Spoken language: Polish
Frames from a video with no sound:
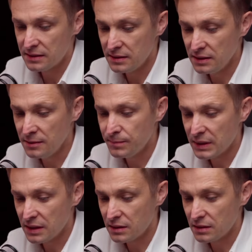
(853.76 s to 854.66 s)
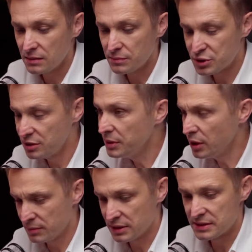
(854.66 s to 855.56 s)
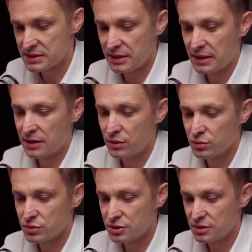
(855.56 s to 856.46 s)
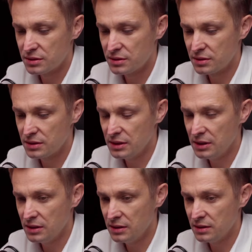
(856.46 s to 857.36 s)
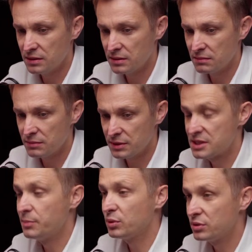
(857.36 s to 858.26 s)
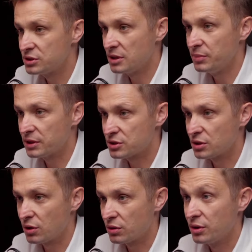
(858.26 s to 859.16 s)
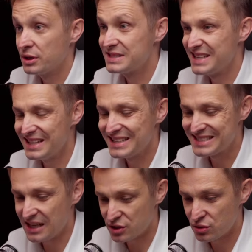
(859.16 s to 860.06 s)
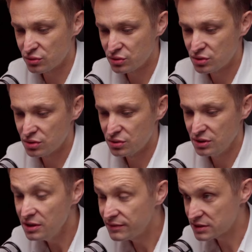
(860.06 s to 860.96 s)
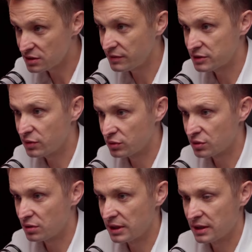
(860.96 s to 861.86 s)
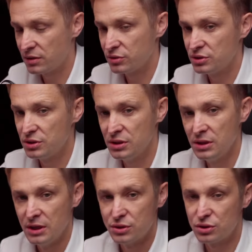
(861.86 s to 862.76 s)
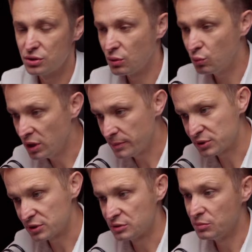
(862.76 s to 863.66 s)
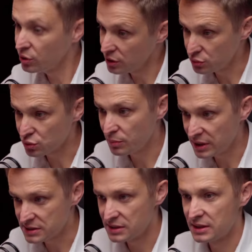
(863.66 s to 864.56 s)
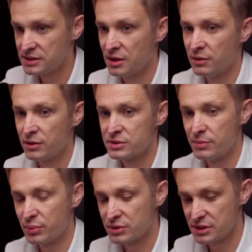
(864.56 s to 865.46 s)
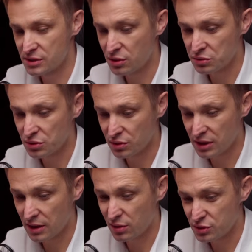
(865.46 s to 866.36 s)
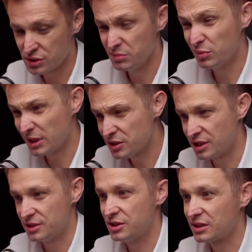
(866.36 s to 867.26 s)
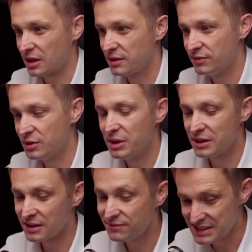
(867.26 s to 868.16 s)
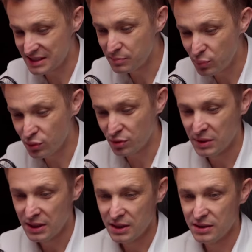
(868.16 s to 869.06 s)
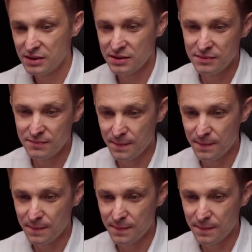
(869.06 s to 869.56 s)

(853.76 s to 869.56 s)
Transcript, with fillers: I przyjmijmy ten scenariusz i, i chcę podjąć ten pierwszy krok. Chcę zacząć inwestować w kontrolę jakości, czy to ulepszyć moje już obecne działające uh mhm. -huh. procesy kontroli jakości, bo najczęściej takie firmy jednak występują tak, tak. Y, y,